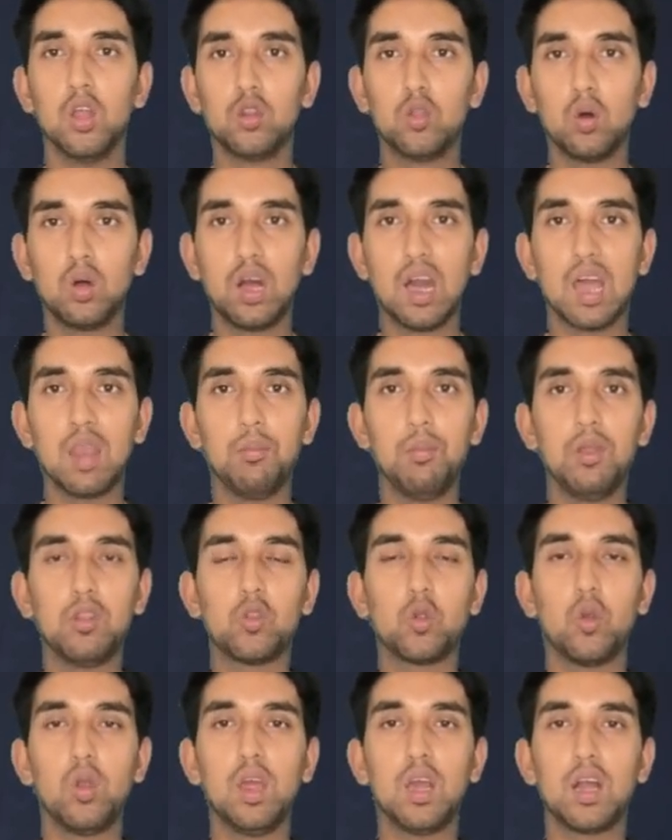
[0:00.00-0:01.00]
तो गर्मी
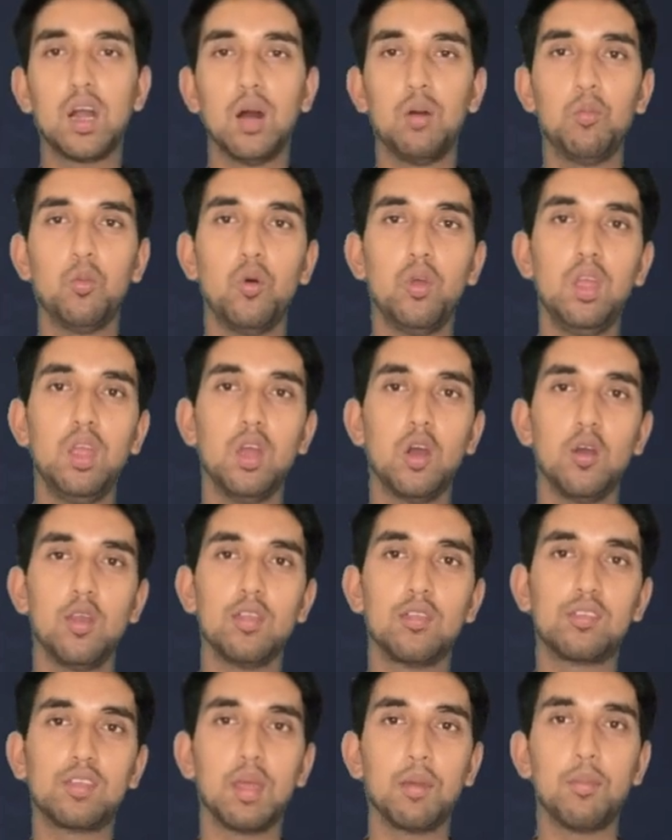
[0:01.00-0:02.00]
थोड़ी कम हुई और
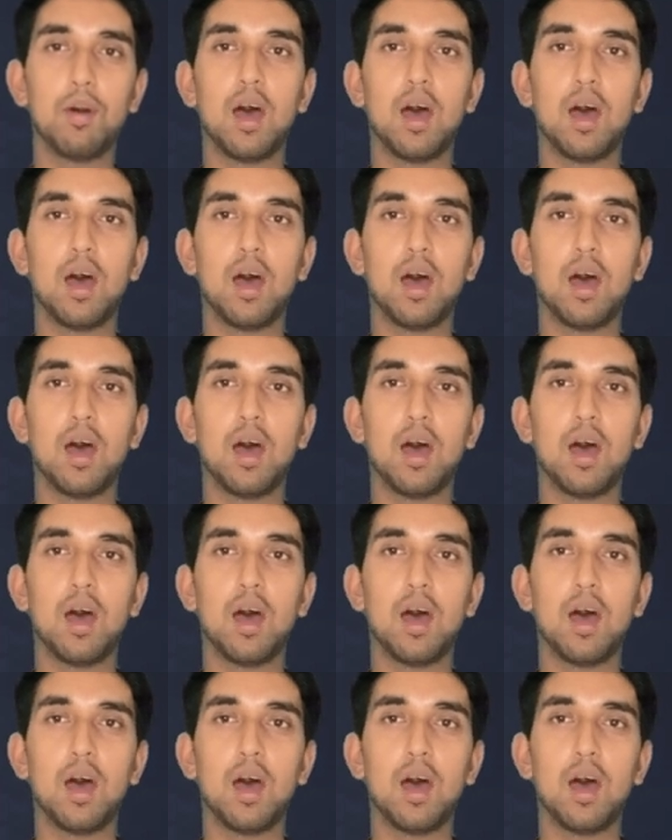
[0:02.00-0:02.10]
इसके